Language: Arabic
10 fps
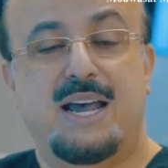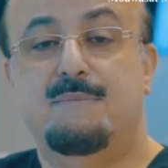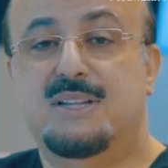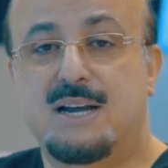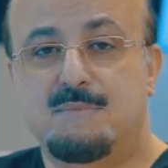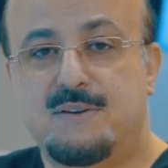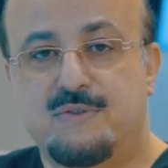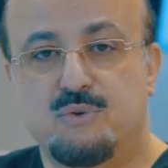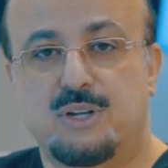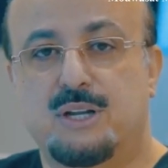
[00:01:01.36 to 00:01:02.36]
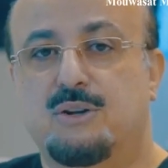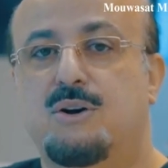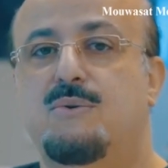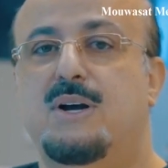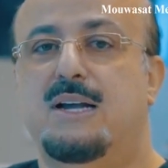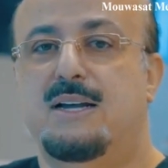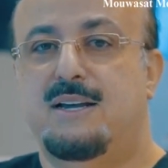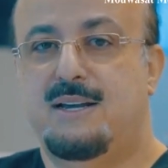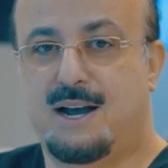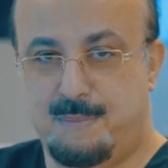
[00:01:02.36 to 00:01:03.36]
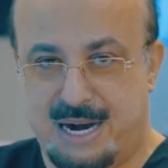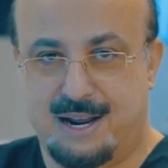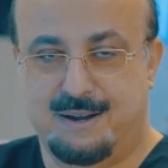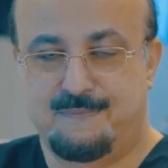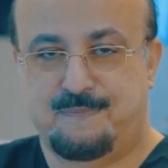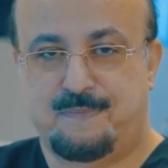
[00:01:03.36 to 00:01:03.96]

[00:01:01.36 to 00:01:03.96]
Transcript: وامتى المفروض ان هو يعملها